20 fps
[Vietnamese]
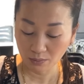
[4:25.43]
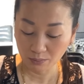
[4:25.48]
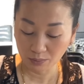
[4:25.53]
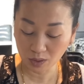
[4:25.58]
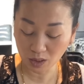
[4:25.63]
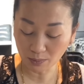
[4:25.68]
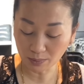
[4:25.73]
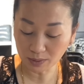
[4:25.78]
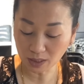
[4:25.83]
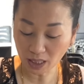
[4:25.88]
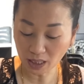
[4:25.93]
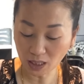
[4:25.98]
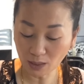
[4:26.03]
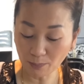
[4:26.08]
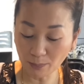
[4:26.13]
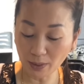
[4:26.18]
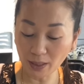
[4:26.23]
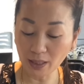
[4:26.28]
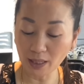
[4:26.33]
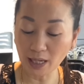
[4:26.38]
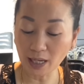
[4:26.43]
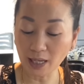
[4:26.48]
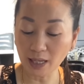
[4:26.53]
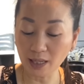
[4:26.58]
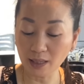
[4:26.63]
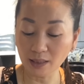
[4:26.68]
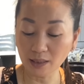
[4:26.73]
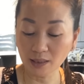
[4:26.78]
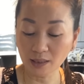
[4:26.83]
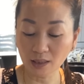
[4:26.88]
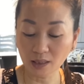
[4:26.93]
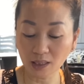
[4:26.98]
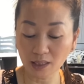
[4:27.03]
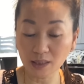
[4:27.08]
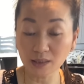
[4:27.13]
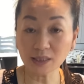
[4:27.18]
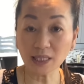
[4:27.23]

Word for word: chiếm xét nó pe đài linh